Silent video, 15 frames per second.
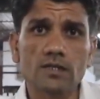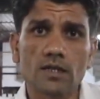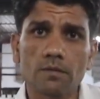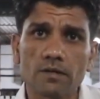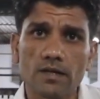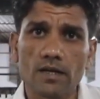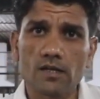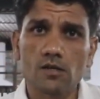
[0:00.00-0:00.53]
जीरा
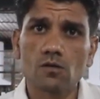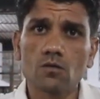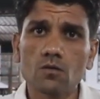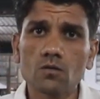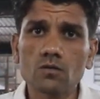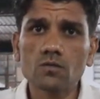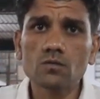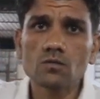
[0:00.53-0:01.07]
भी खाएंगी
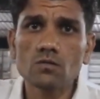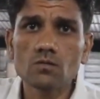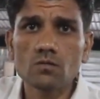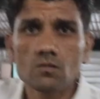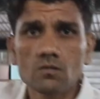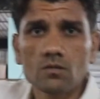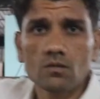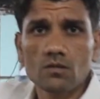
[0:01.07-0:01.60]
और
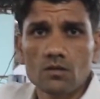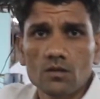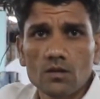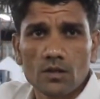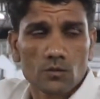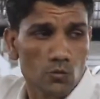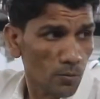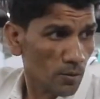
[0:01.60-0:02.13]

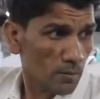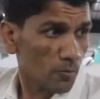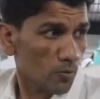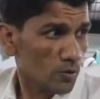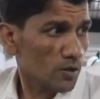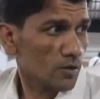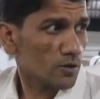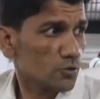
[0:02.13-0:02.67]
जो मैं बोल
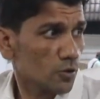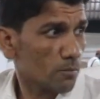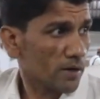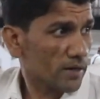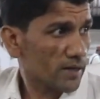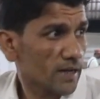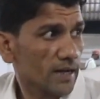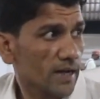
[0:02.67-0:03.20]
रहा हूँ ना जो
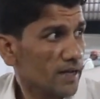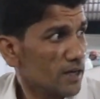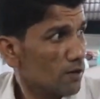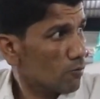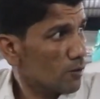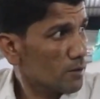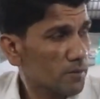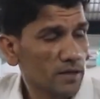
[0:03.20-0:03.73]
बकरा खाएंगे
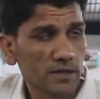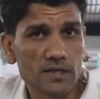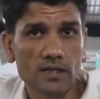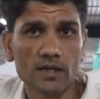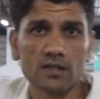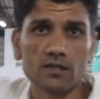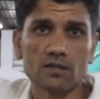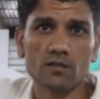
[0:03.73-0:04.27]
वही बकरी खाएंगे